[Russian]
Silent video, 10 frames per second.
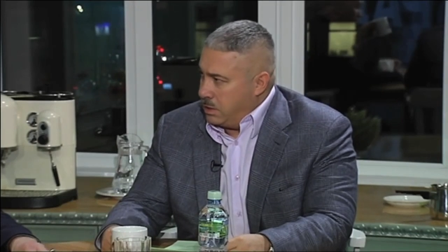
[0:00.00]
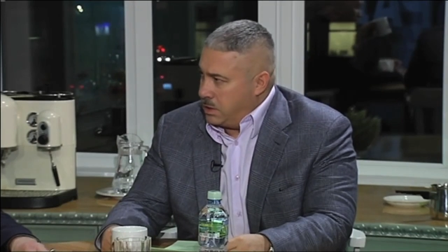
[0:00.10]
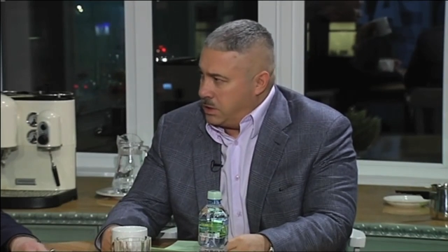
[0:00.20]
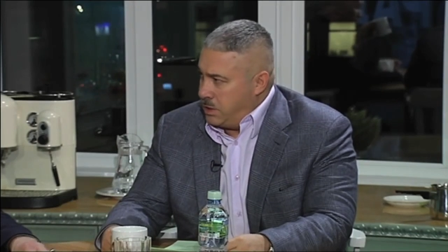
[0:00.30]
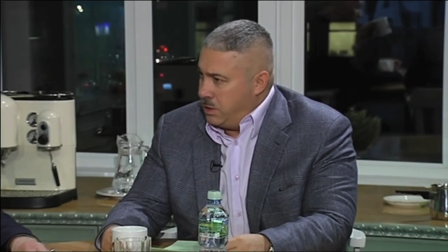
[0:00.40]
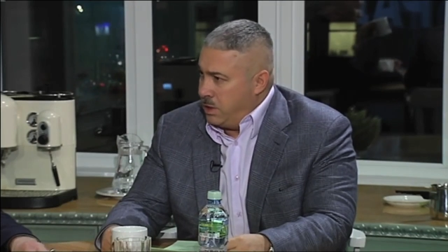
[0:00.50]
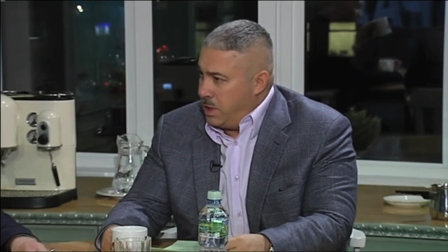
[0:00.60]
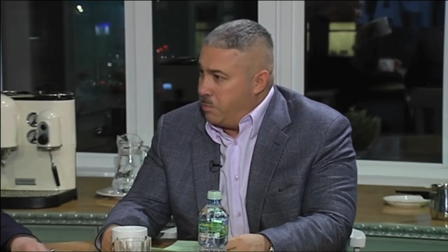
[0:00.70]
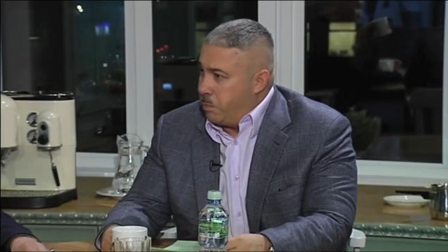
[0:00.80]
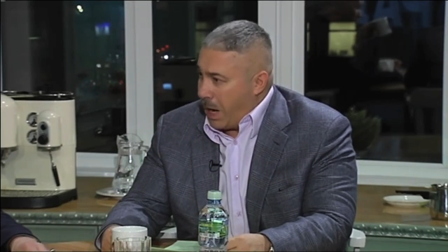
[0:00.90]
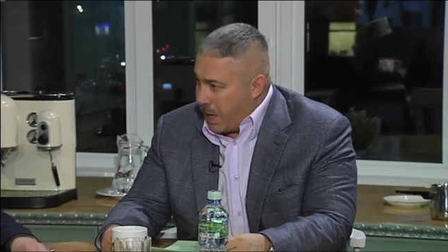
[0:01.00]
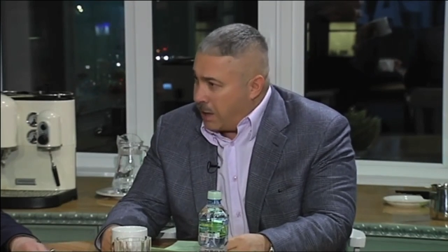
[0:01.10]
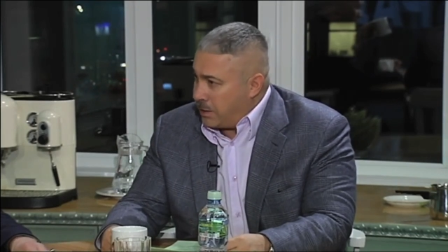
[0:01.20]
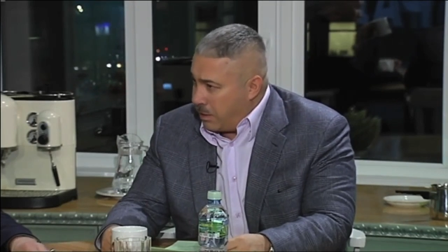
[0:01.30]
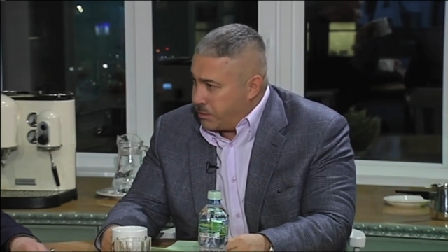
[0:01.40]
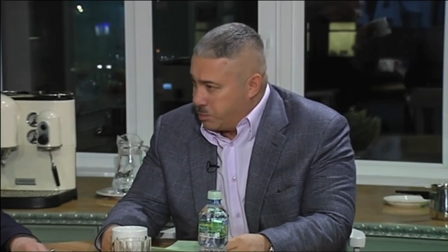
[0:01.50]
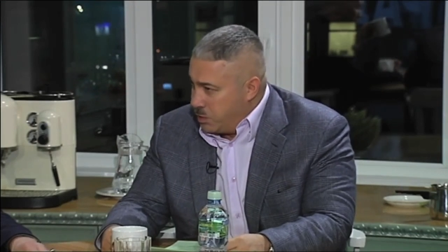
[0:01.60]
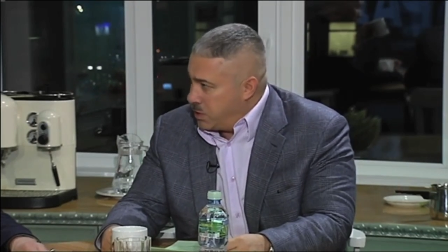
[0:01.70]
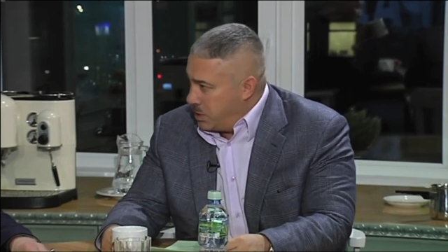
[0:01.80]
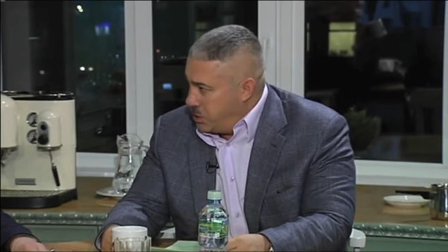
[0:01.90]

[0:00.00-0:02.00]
силы и порядка в смысле